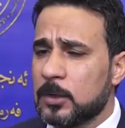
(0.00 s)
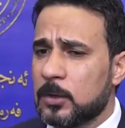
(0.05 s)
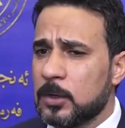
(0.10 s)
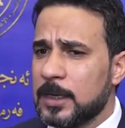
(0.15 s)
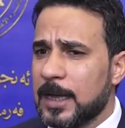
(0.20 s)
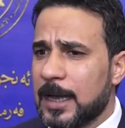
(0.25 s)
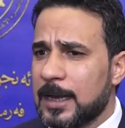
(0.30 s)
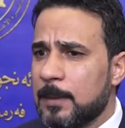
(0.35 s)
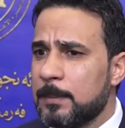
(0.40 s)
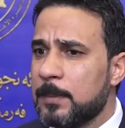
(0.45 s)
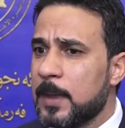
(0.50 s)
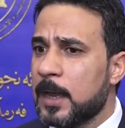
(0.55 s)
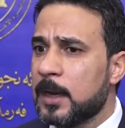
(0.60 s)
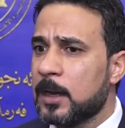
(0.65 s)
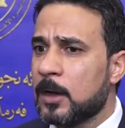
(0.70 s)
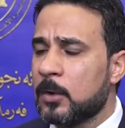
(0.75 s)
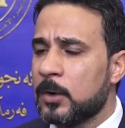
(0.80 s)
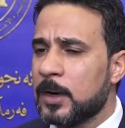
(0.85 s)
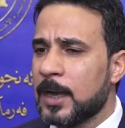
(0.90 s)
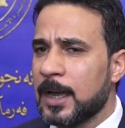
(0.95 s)
الكل يعلم
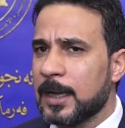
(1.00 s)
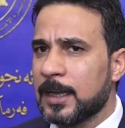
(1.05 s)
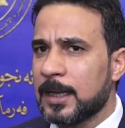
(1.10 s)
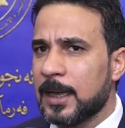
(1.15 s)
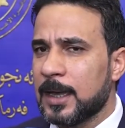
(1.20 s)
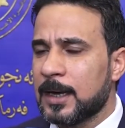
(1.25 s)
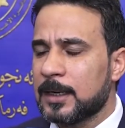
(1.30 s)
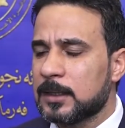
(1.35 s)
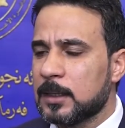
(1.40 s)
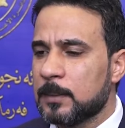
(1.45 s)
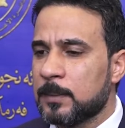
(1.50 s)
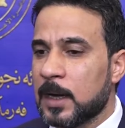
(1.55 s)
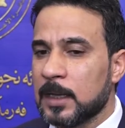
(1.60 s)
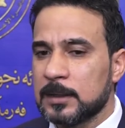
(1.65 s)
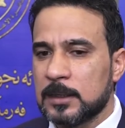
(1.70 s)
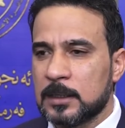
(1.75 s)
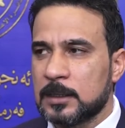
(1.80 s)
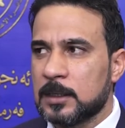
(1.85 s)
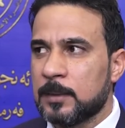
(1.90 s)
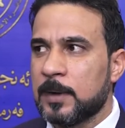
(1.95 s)
بان هناك
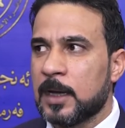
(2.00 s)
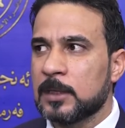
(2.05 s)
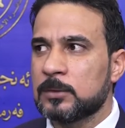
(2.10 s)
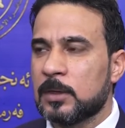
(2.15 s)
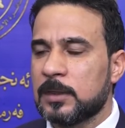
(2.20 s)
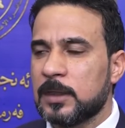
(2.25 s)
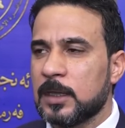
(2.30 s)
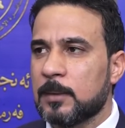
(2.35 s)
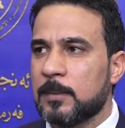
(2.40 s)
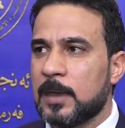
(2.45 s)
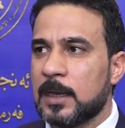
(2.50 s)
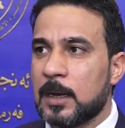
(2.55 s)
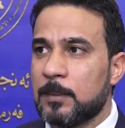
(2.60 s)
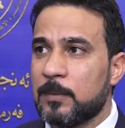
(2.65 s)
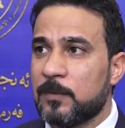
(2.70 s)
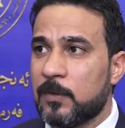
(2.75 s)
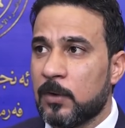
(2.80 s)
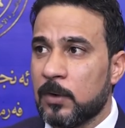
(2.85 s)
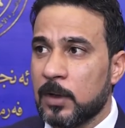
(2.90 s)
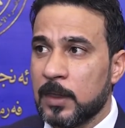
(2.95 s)
ارتباط ارتباط وثيق بين
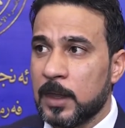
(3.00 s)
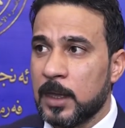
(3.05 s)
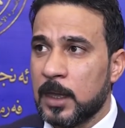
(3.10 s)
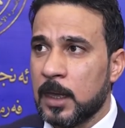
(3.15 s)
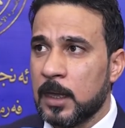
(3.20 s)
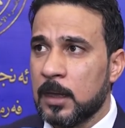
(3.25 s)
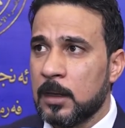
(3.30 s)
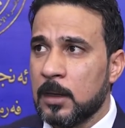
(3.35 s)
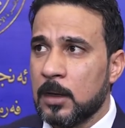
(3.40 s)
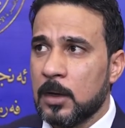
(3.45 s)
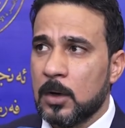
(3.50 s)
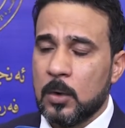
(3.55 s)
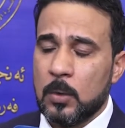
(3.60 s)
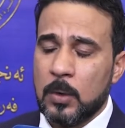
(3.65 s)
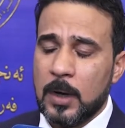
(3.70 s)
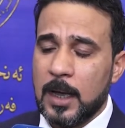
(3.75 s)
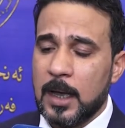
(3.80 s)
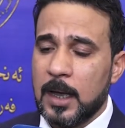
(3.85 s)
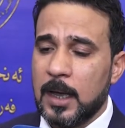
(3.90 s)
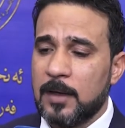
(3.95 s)
المفوضيه
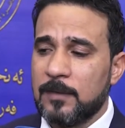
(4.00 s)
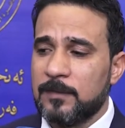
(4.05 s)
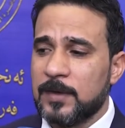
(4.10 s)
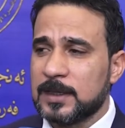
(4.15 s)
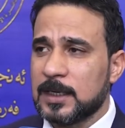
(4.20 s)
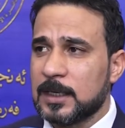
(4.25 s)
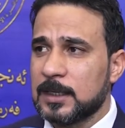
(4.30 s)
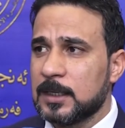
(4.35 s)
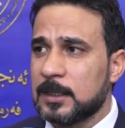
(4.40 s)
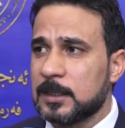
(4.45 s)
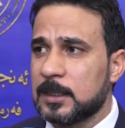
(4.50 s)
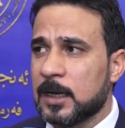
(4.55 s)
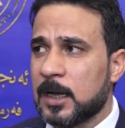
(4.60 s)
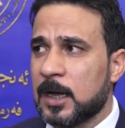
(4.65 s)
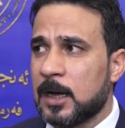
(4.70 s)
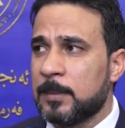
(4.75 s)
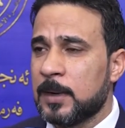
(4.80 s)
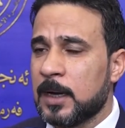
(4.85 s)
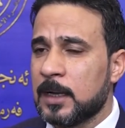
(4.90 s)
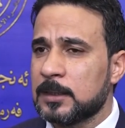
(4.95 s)
وفتره
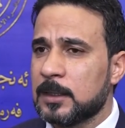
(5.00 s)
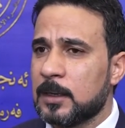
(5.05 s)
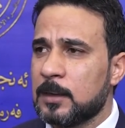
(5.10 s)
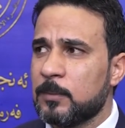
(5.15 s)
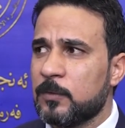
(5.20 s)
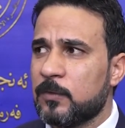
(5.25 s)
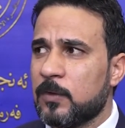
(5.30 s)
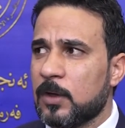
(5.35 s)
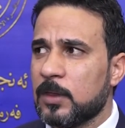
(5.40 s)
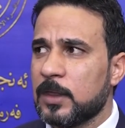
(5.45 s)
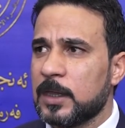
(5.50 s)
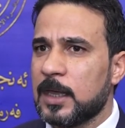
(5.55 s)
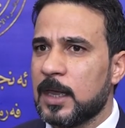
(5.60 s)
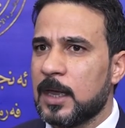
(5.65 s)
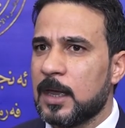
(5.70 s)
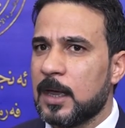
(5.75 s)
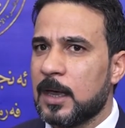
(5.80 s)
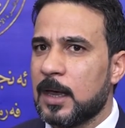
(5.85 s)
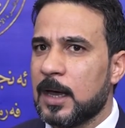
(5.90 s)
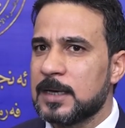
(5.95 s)
الانتخابات،
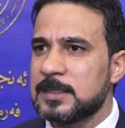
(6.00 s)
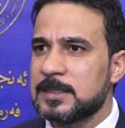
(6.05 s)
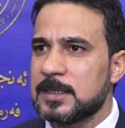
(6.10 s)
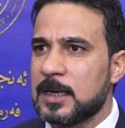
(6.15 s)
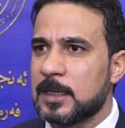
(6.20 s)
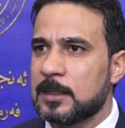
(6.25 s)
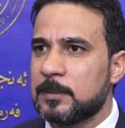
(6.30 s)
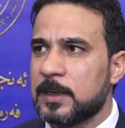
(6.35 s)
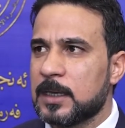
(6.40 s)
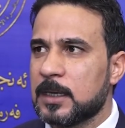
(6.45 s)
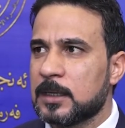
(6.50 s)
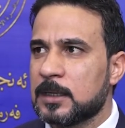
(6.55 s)
المفوضيه ارسلت